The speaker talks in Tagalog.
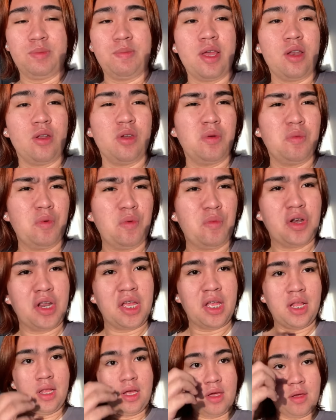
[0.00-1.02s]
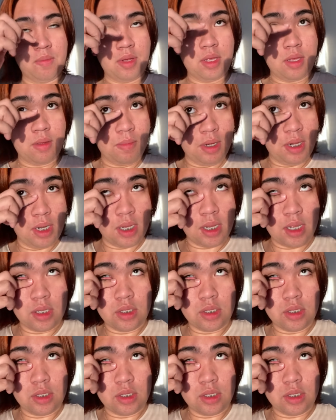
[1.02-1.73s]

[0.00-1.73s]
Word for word: Pero yung mumurahin lang yung pinabili niya.